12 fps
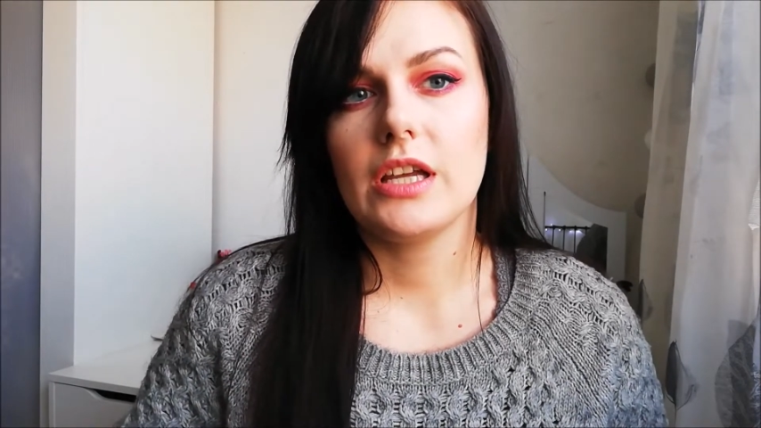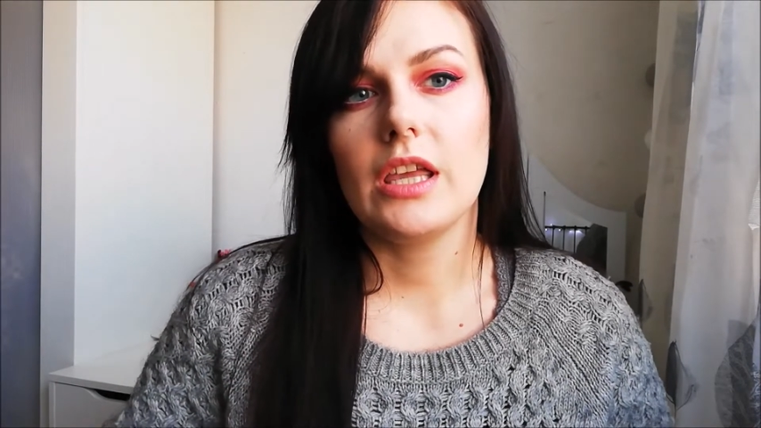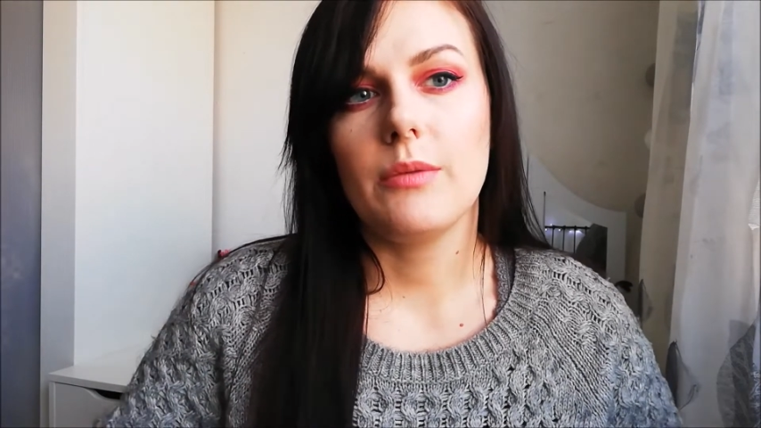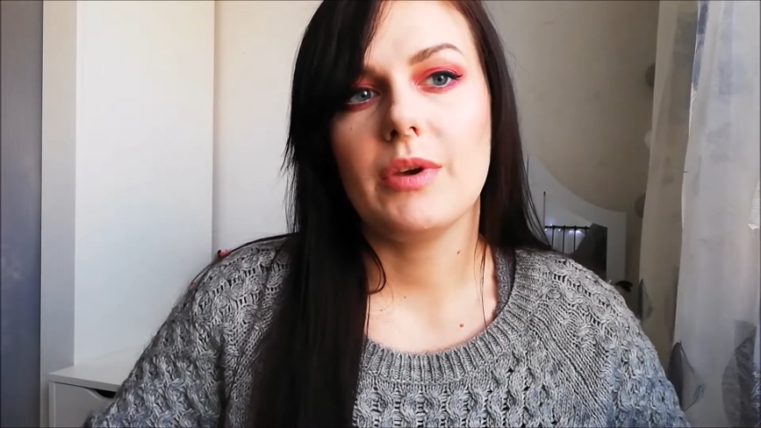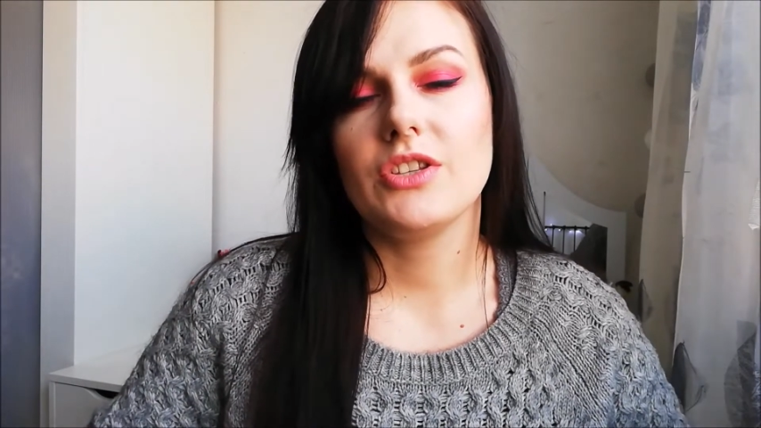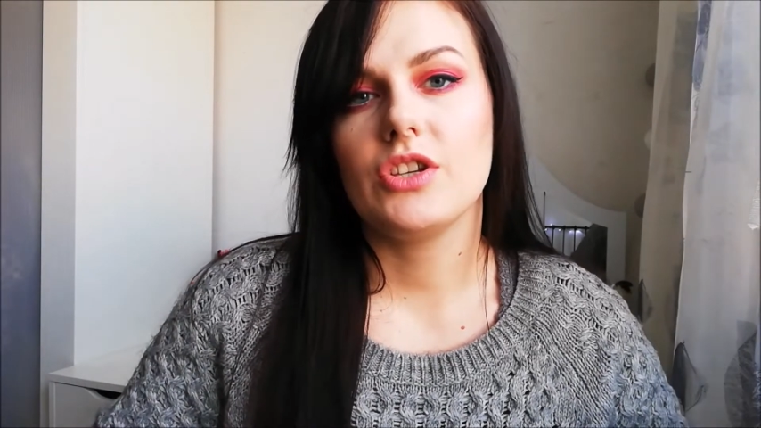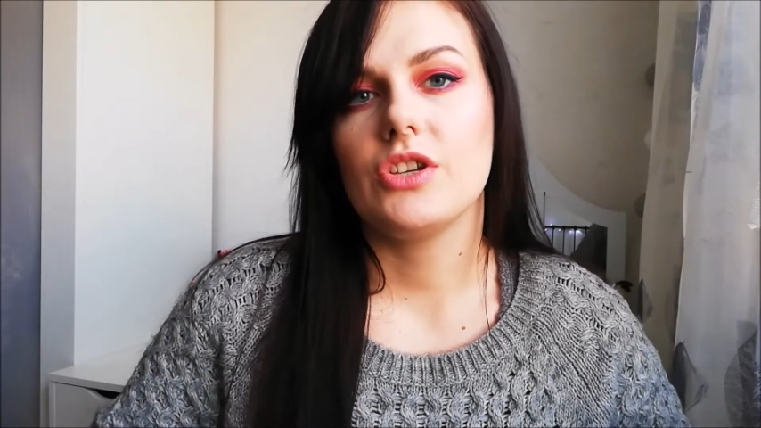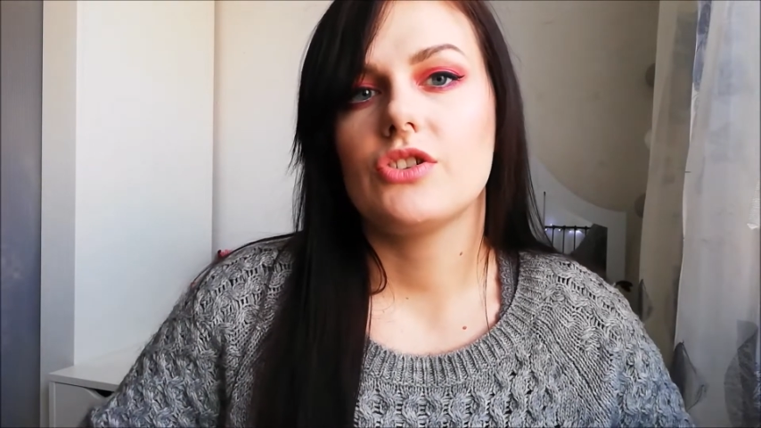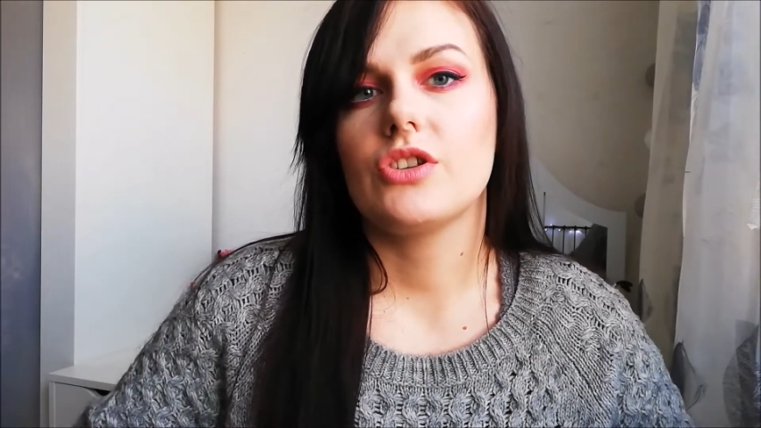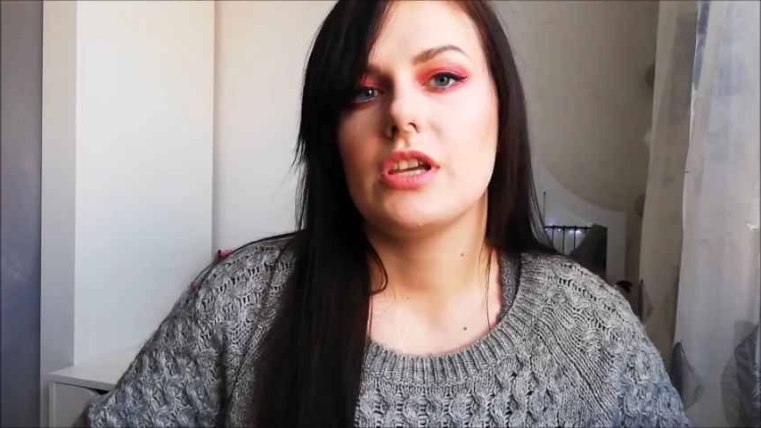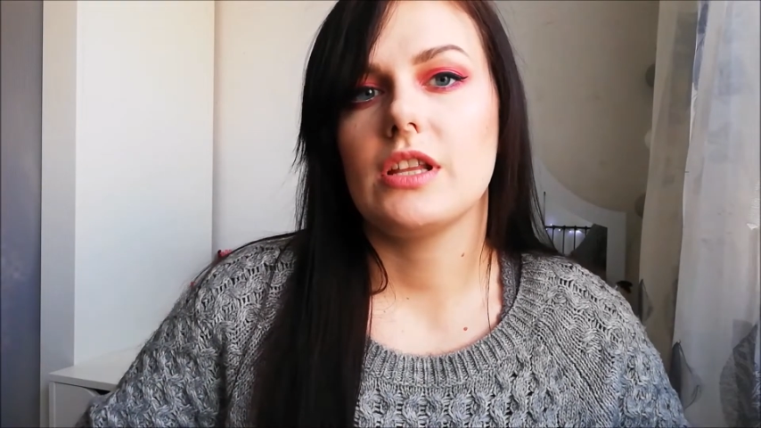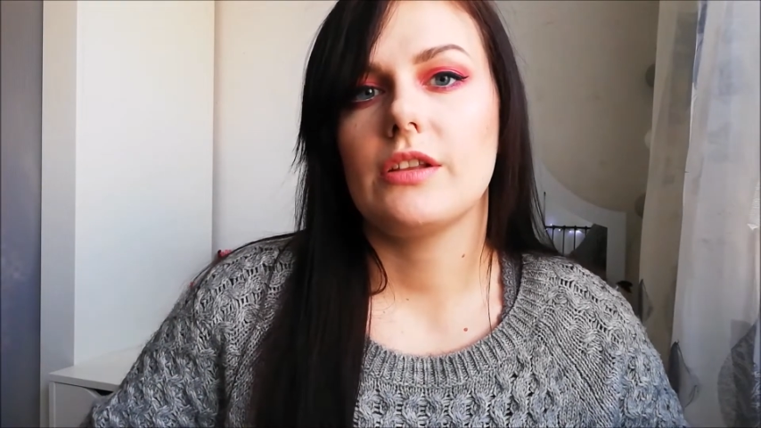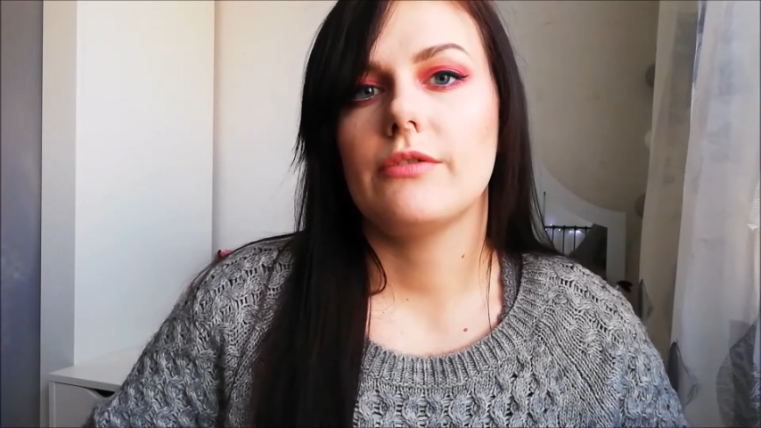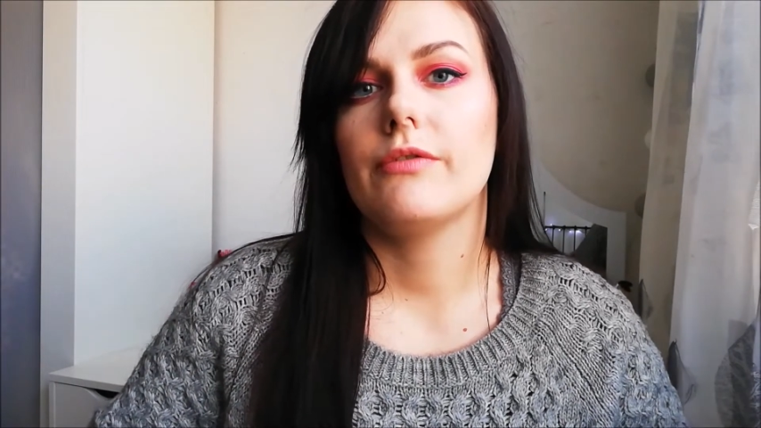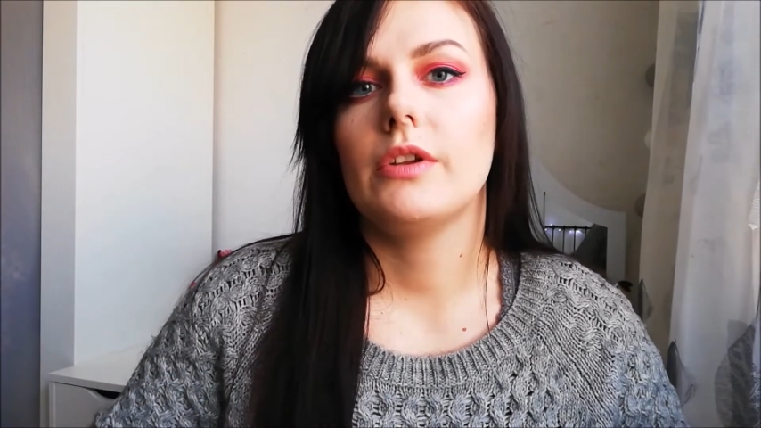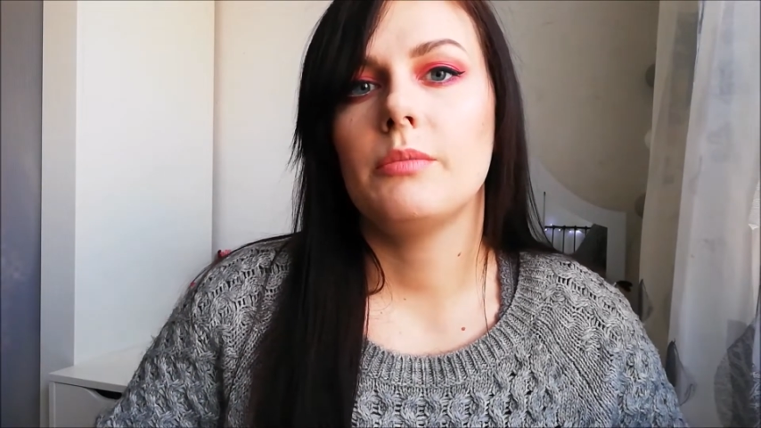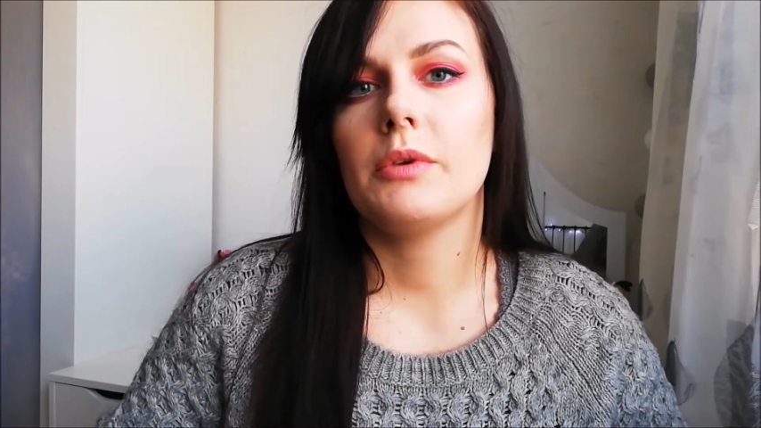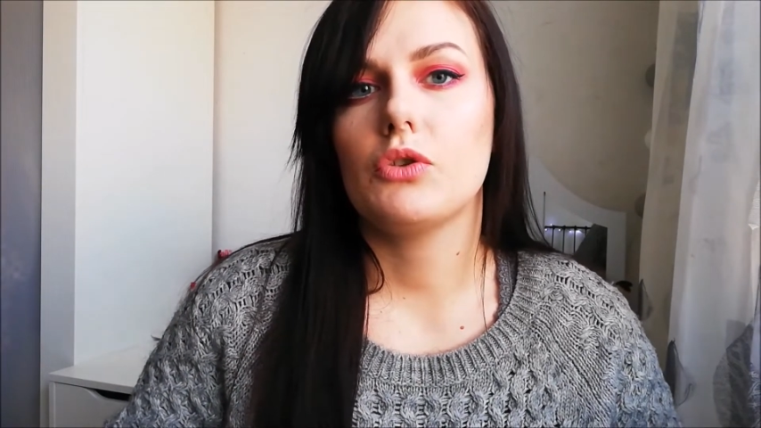i będzie jeszcze jeden
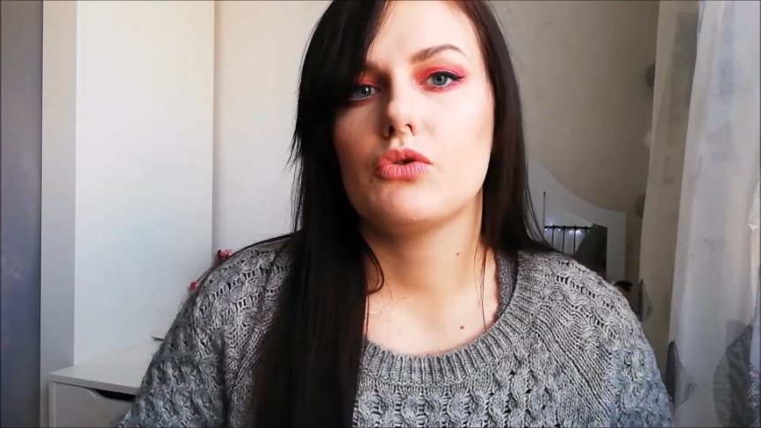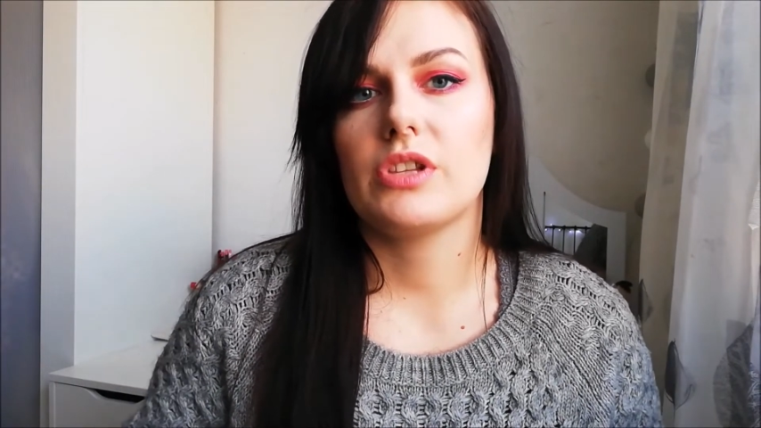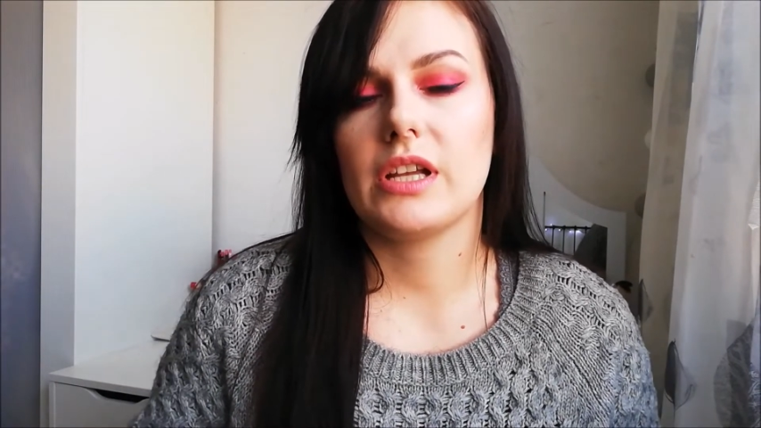filmik już